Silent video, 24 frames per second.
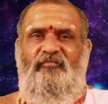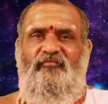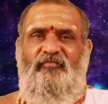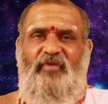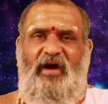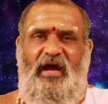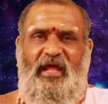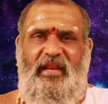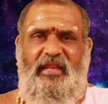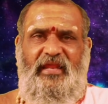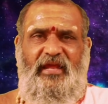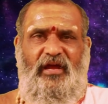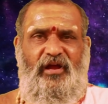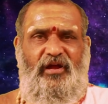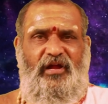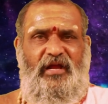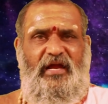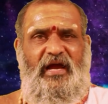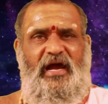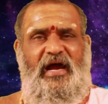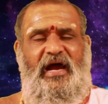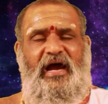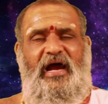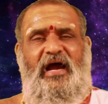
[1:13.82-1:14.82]
వారి
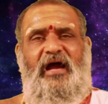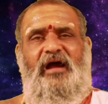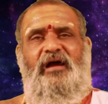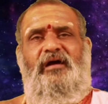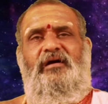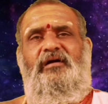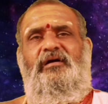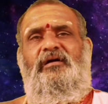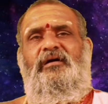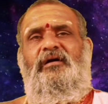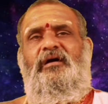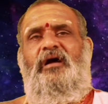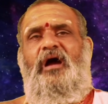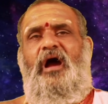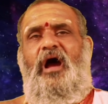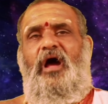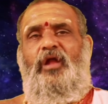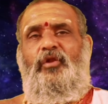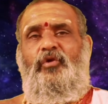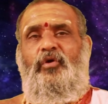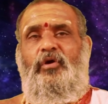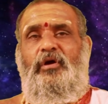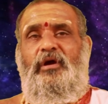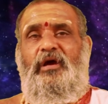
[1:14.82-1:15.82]
యొక్క
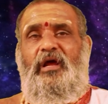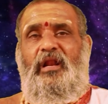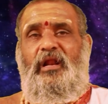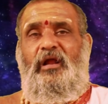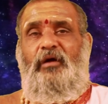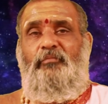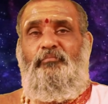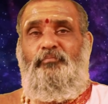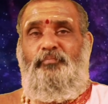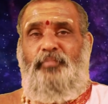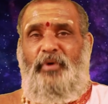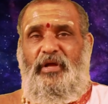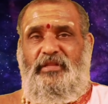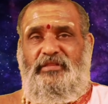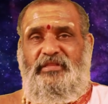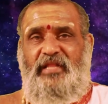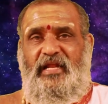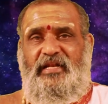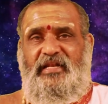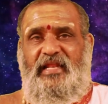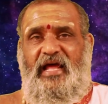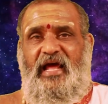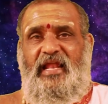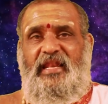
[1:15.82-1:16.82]
అనుగ్రహం
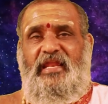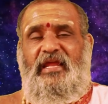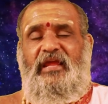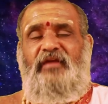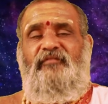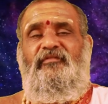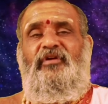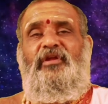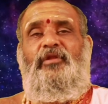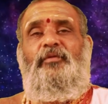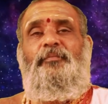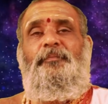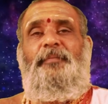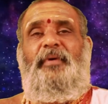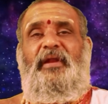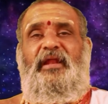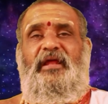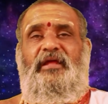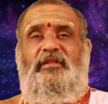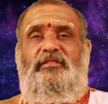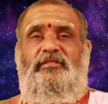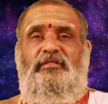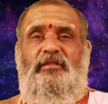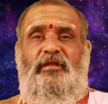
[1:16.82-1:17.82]
పొందటానికి వీరు
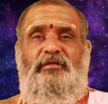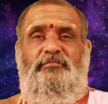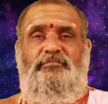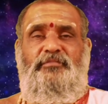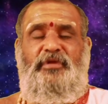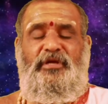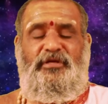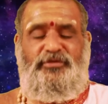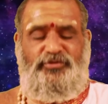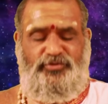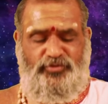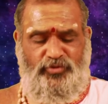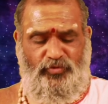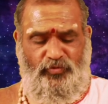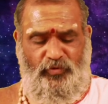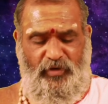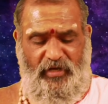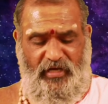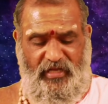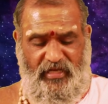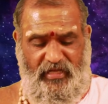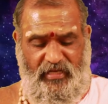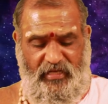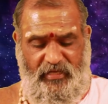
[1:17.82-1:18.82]
ప్రయత్నం చేస్తూ
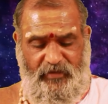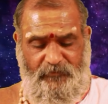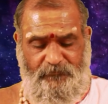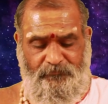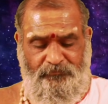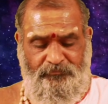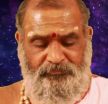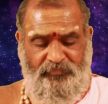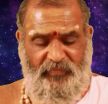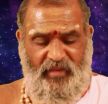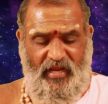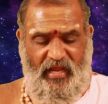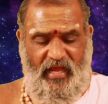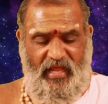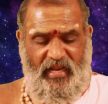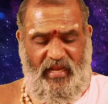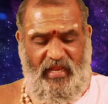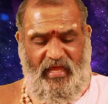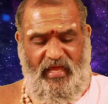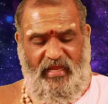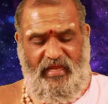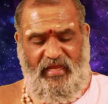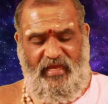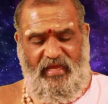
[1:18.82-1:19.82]
ఉండాలి
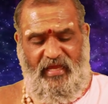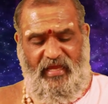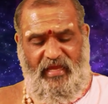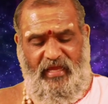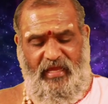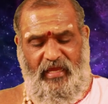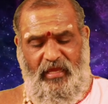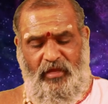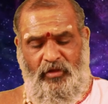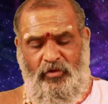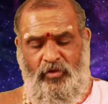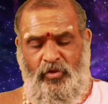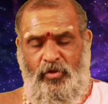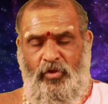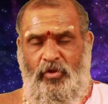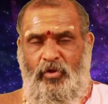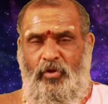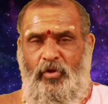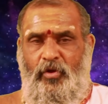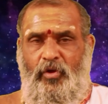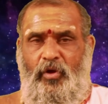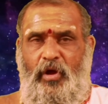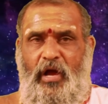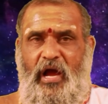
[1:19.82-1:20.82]
అలాగే
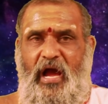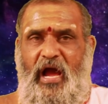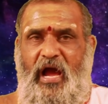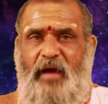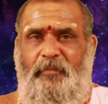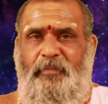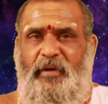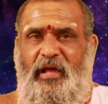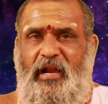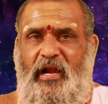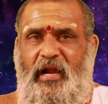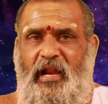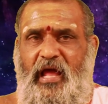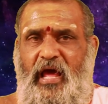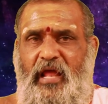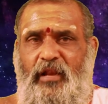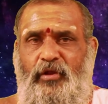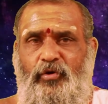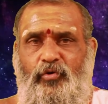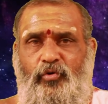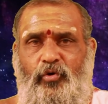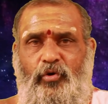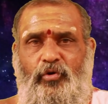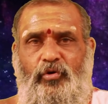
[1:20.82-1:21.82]

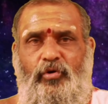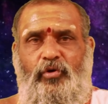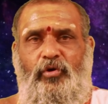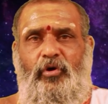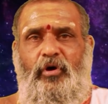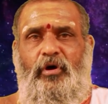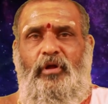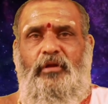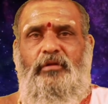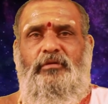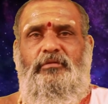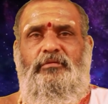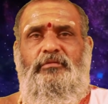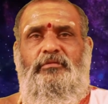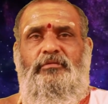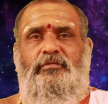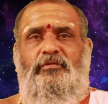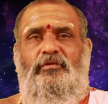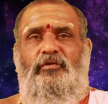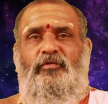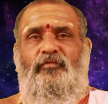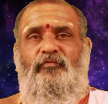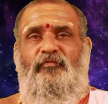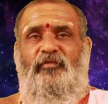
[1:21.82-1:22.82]
ఆభరణాలు కొనుగోలు
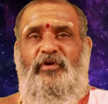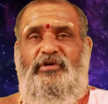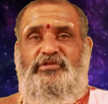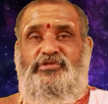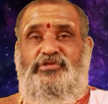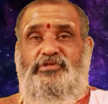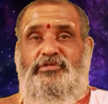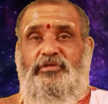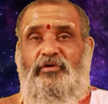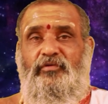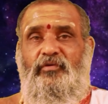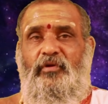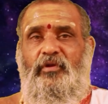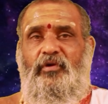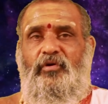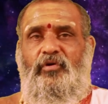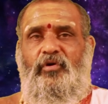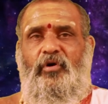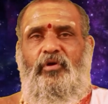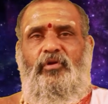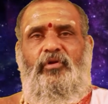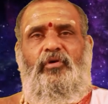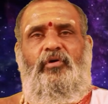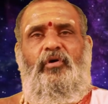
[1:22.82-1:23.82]
వస్తువులు
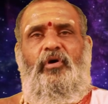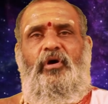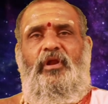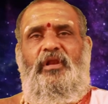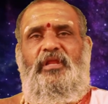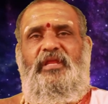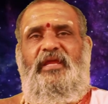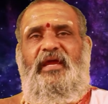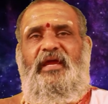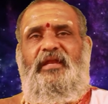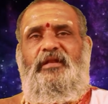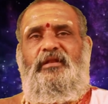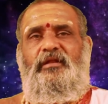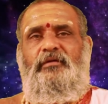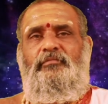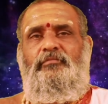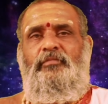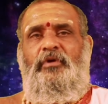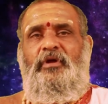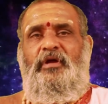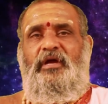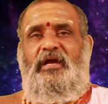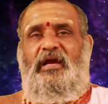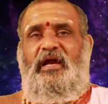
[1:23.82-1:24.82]
కొనుగోలు చేయటం
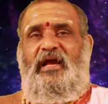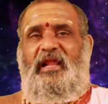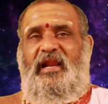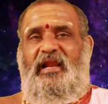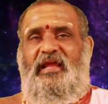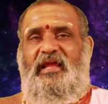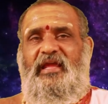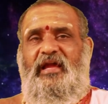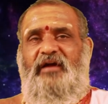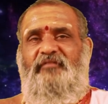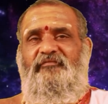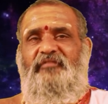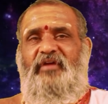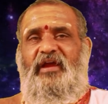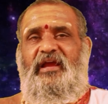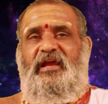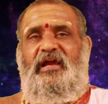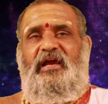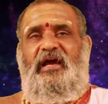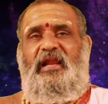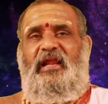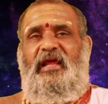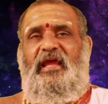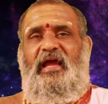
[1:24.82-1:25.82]
క్రయ
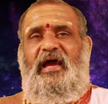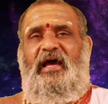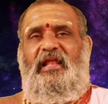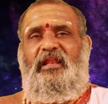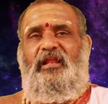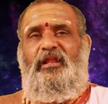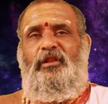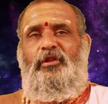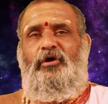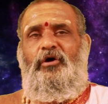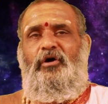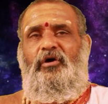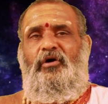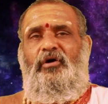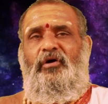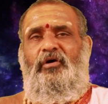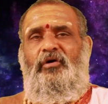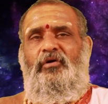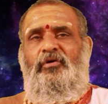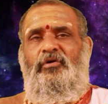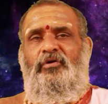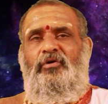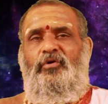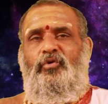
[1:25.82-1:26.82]
విక్రయాలలో
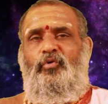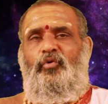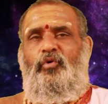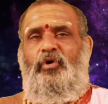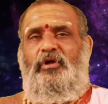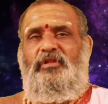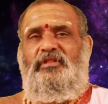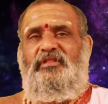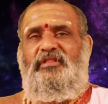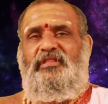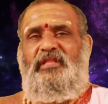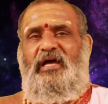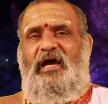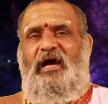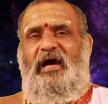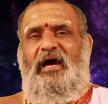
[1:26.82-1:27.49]
కొంత